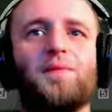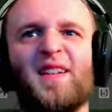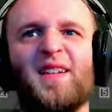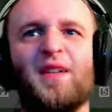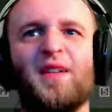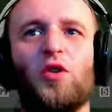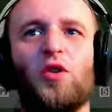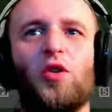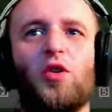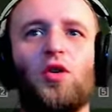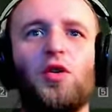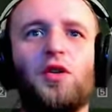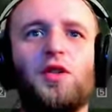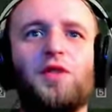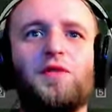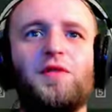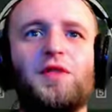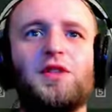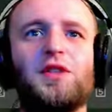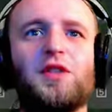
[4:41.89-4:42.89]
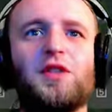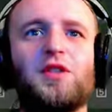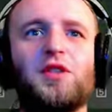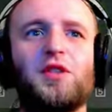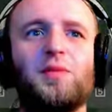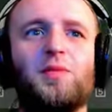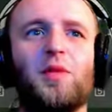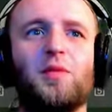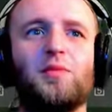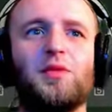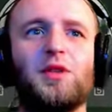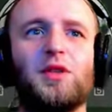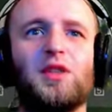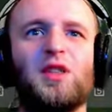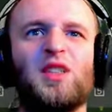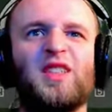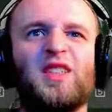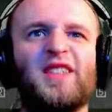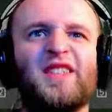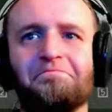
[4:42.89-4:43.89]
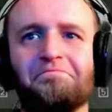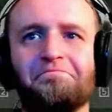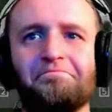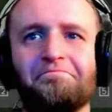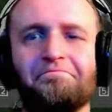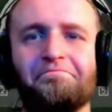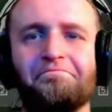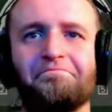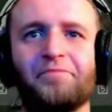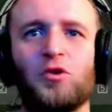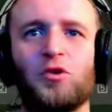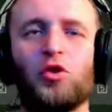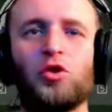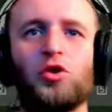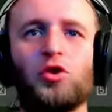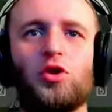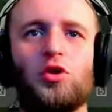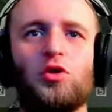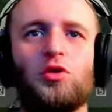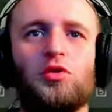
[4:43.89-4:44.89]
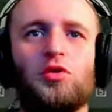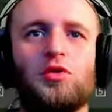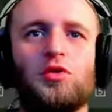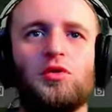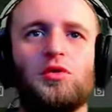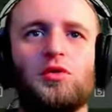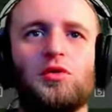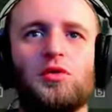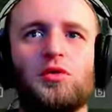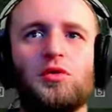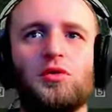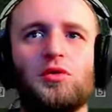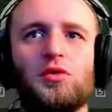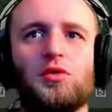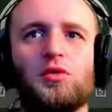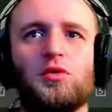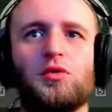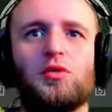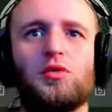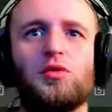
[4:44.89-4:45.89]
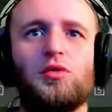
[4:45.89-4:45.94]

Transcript: No, no. I widzę to... trzy pomniki. No, to, to dawaj co? na te pomniki.